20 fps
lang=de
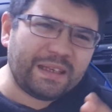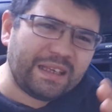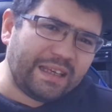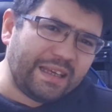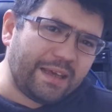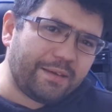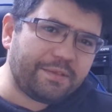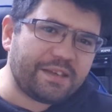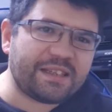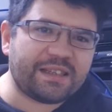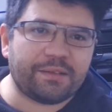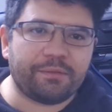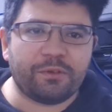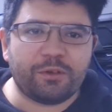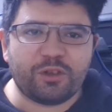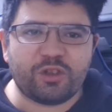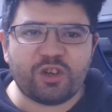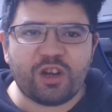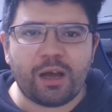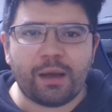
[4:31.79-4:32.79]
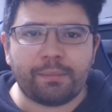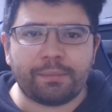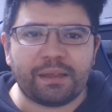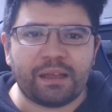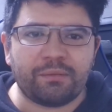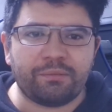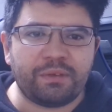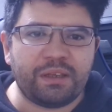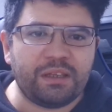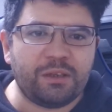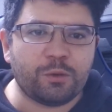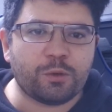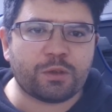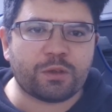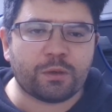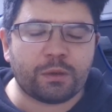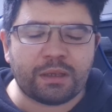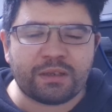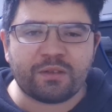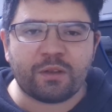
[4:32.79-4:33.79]
gewisse Wünsche habt an Videos
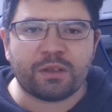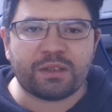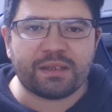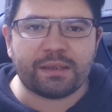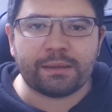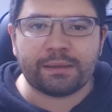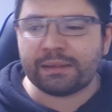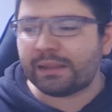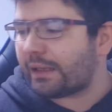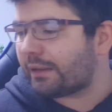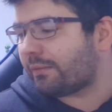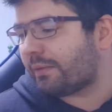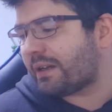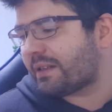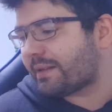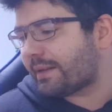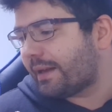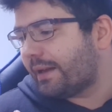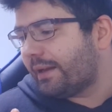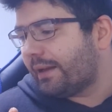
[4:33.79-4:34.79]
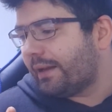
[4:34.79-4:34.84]
oder sonst irgendetwas.